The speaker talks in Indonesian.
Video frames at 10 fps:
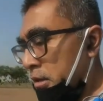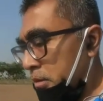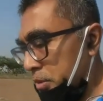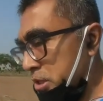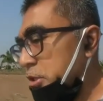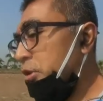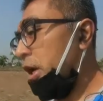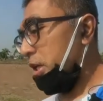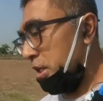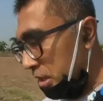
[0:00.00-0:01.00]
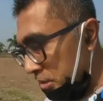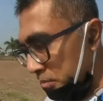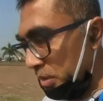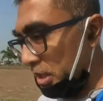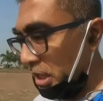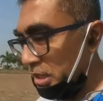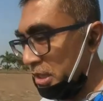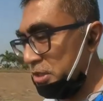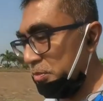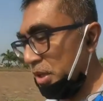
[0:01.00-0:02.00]
bisa juga kita
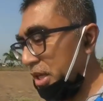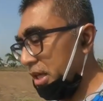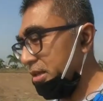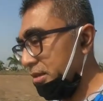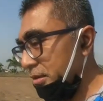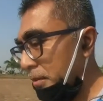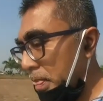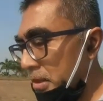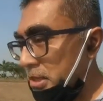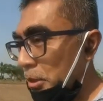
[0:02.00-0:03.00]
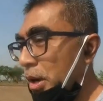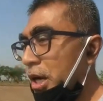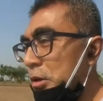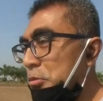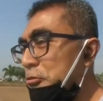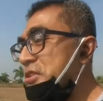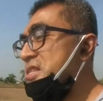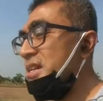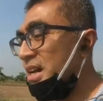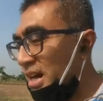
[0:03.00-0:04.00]
melihatnya sebagai cabang ilmu
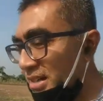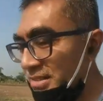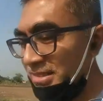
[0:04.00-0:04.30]
fisika